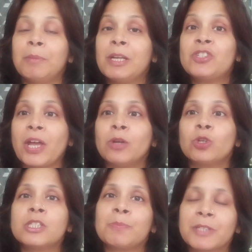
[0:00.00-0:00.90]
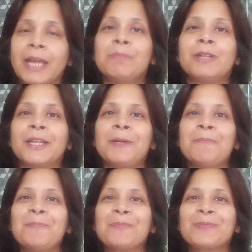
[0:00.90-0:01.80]
मेरे चैनल को सब्सक्राइब करें
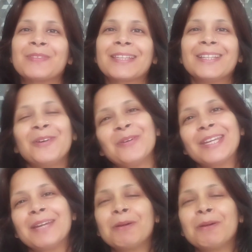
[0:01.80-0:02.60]
ओके